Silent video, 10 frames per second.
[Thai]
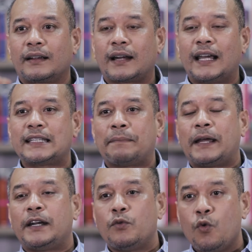ใครจะไป
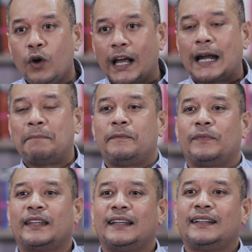รู้ล่ะครับ
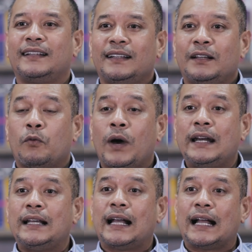วัน
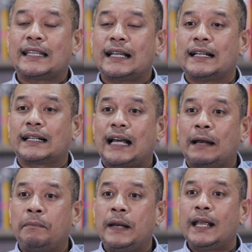หนึ่งอาจจะเกิดกา
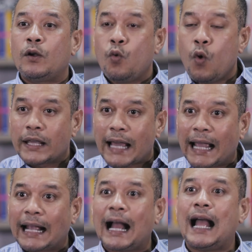รพลิกขั้วย้า
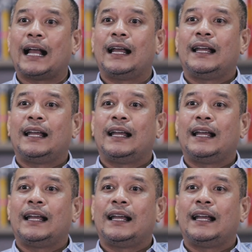ยข้าง